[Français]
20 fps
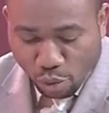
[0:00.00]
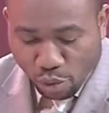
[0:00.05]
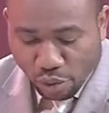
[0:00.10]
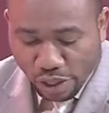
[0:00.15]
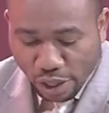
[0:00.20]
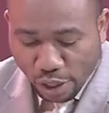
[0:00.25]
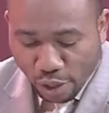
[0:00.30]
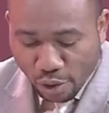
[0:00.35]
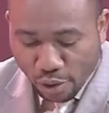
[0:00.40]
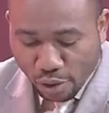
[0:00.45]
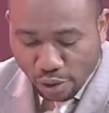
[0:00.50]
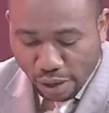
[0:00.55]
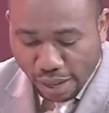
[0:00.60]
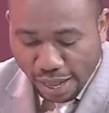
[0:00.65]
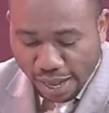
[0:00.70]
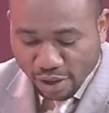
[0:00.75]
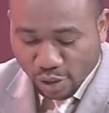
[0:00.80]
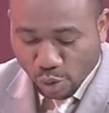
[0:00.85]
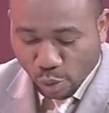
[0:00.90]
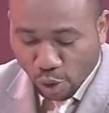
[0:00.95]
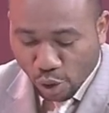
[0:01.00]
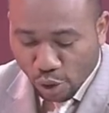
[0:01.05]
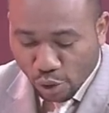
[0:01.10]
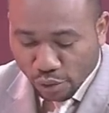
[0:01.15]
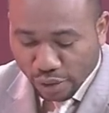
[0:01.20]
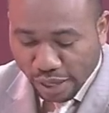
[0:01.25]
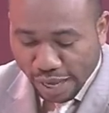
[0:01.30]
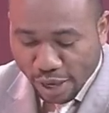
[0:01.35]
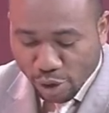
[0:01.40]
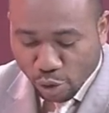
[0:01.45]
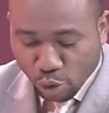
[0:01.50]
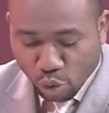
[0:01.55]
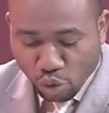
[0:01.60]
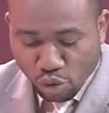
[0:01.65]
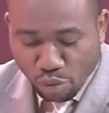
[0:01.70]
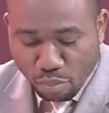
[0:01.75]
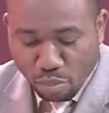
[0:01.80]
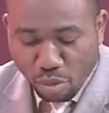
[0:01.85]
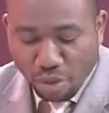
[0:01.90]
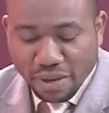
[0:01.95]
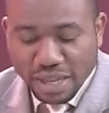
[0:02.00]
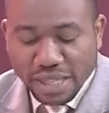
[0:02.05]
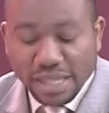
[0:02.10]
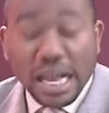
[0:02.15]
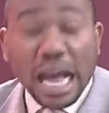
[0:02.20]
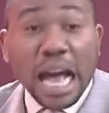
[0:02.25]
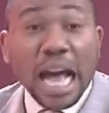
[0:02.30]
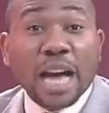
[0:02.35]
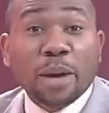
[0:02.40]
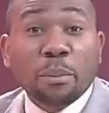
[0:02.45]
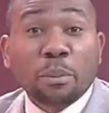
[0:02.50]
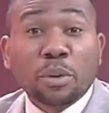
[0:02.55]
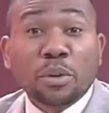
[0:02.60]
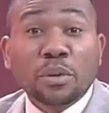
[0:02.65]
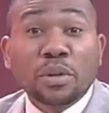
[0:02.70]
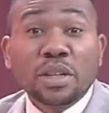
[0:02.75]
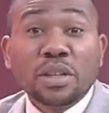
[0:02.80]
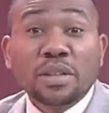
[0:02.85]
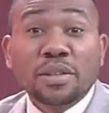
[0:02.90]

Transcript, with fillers: une langue insolente est une mauvaise armes.